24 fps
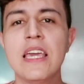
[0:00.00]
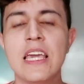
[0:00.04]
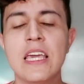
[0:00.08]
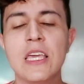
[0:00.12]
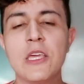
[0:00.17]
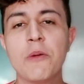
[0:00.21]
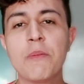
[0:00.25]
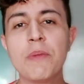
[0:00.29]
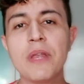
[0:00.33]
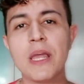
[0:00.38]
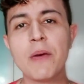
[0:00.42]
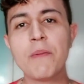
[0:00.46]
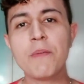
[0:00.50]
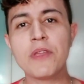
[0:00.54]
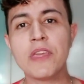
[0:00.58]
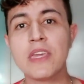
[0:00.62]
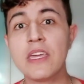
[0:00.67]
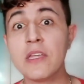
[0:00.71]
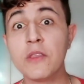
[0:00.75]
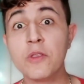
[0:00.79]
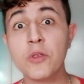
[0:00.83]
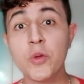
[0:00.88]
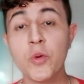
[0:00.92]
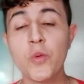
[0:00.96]
E eu me lembro
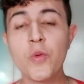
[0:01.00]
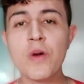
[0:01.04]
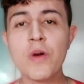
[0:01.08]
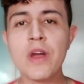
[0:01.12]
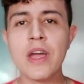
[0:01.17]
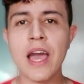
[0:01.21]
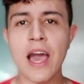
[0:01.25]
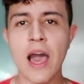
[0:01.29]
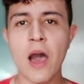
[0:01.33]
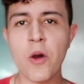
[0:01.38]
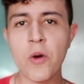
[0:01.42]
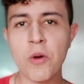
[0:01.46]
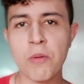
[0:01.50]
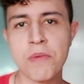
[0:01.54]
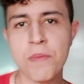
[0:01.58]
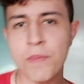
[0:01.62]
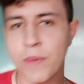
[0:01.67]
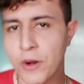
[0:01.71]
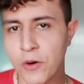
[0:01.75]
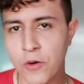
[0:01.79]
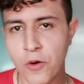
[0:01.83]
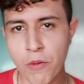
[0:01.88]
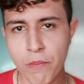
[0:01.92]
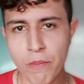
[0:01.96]
que nunca algo me
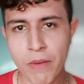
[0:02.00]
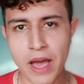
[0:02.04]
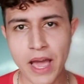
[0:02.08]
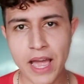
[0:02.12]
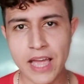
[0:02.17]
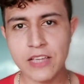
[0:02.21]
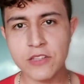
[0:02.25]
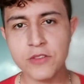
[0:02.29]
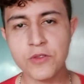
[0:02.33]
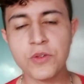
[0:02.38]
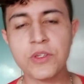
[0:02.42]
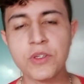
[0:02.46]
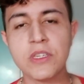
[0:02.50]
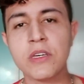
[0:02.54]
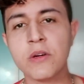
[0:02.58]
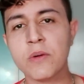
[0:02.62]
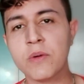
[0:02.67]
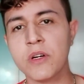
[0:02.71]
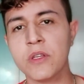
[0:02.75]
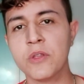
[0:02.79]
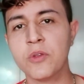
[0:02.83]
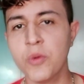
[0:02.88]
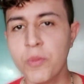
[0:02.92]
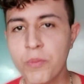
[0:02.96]
marcou mais do que
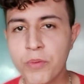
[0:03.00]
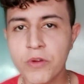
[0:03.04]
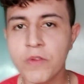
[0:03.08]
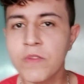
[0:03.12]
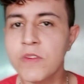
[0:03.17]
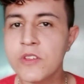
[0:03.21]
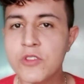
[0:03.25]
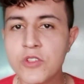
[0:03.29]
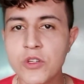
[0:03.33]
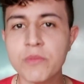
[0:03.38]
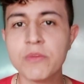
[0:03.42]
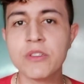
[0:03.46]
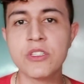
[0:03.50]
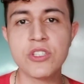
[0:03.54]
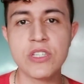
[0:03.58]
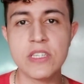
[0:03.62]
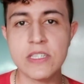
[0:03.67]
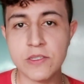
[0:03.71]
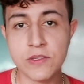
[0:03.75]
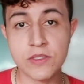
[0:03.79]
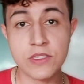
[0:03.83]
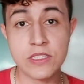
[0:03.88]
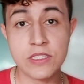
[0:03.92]
quando um professor me disse o